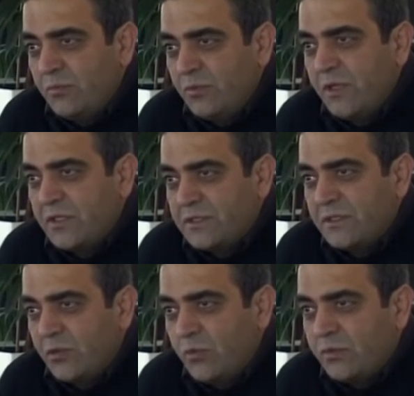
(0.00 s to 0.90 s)
bugün
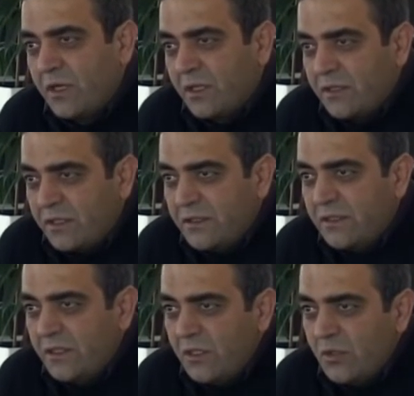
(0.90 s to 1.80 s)
açısından kültürel haklarını
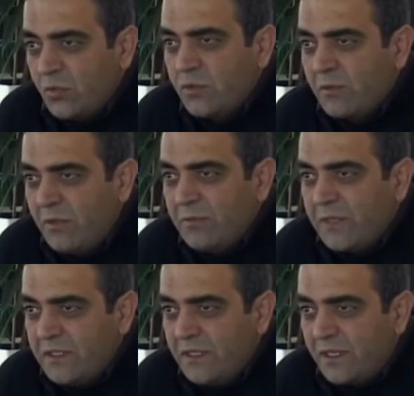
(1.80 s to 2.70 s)
kullanma
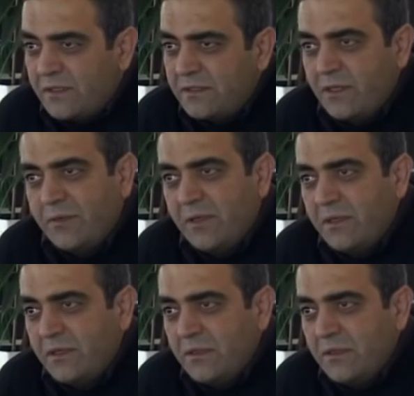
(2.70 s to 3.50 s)
imkanı yarattı ama